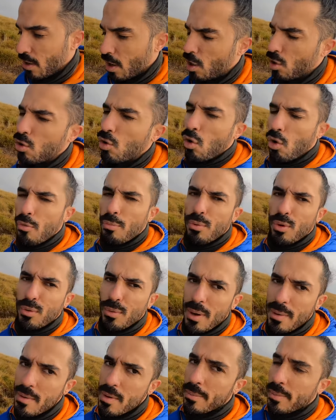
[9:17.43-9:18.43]
un gros peu
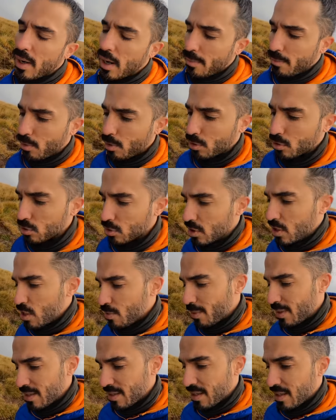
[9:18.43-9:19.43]
même par rapport au Sony
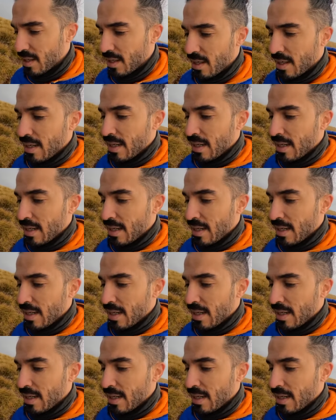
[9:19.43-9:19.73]
je pense,